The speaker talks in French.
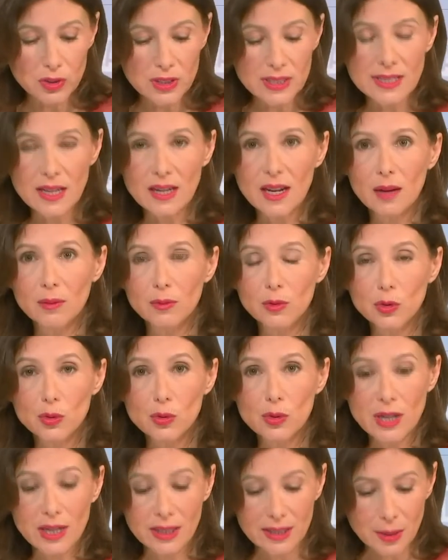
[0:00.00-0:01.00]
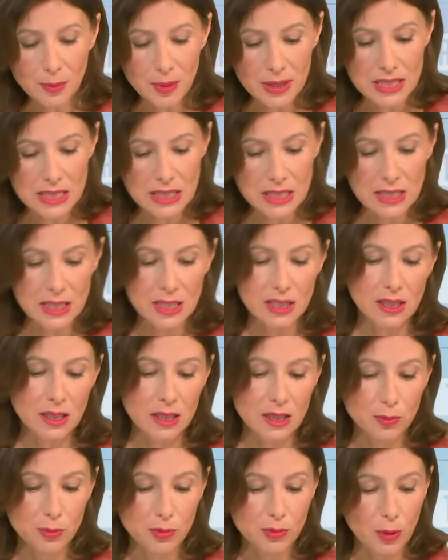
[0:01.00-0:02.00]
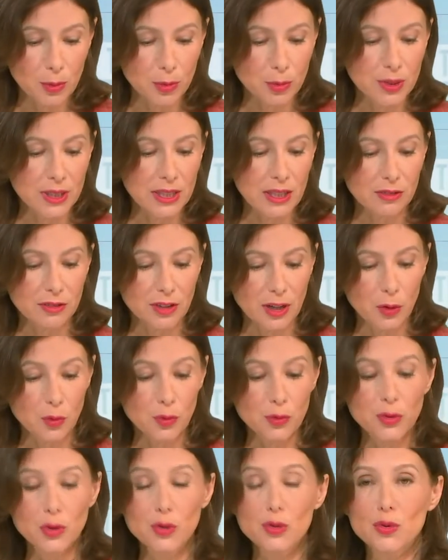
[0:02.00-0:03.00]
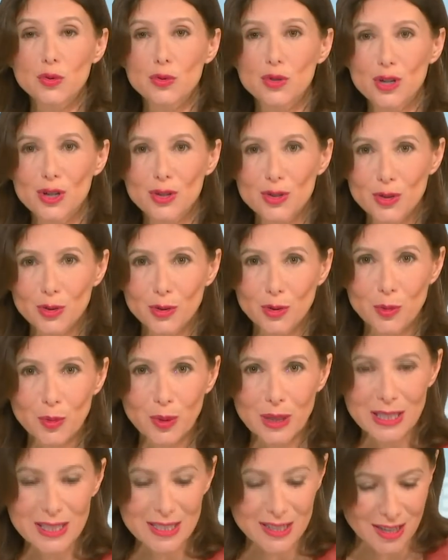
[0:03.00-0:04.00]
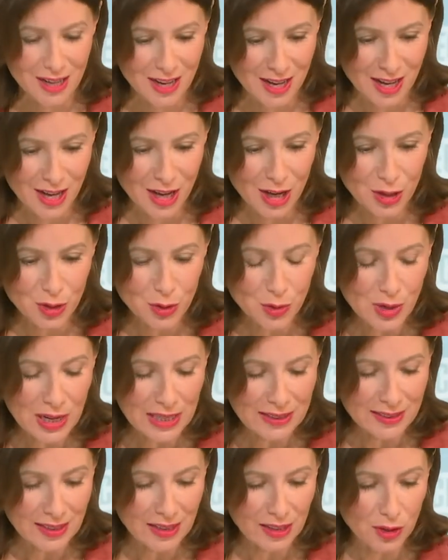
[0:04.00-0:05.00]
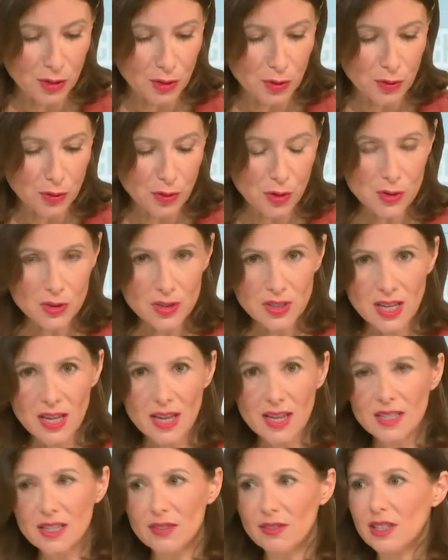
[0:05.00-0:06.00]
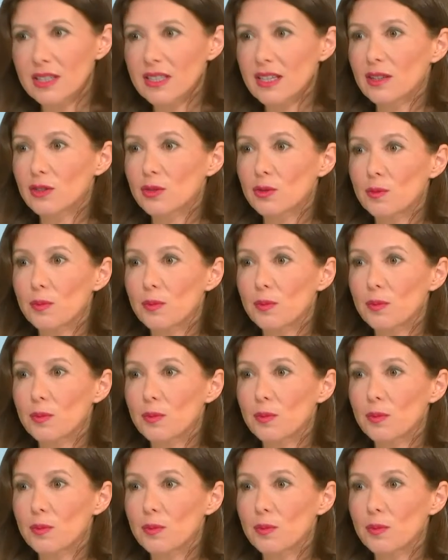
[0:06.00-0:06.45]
Ils s'alarment de l'incapacité des pouvoirs publics à faire confiance aux jeunes entreprises de la tech française, avec cette